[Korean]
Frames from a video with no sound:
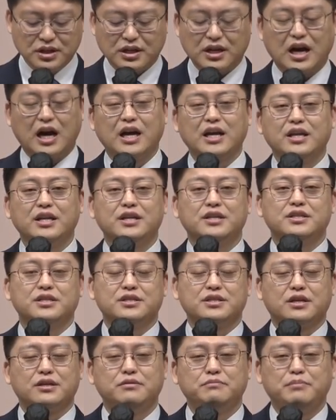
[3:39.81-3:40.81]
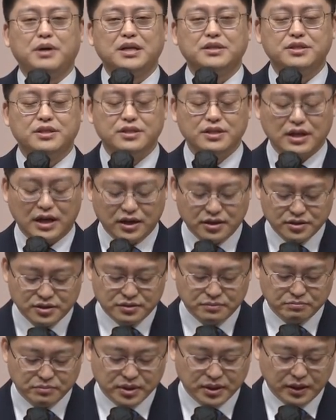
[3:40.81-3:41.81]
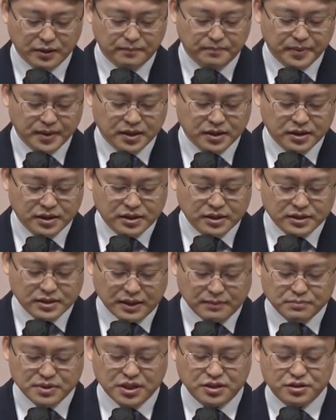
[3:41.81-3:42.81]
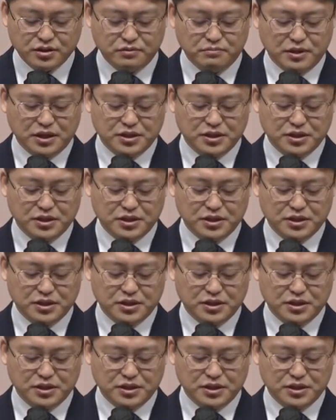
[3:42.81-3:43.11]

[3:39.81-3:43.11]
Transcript: 가인의 제사는 받지 않으십니다. 3, 4절